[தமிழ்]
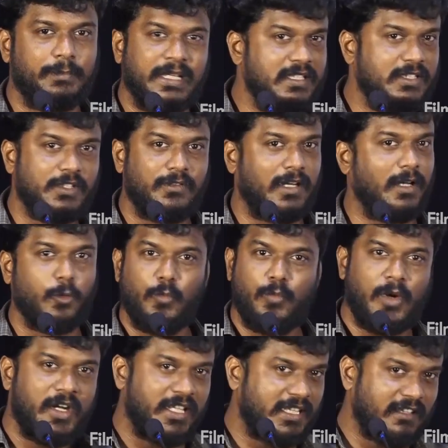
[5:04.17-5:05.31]
பேச்சும் வர குட்
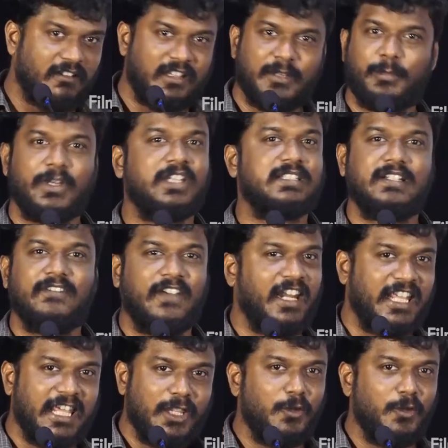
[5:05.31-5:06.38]
மார்னிங் தவிர்த்து பேசின வேற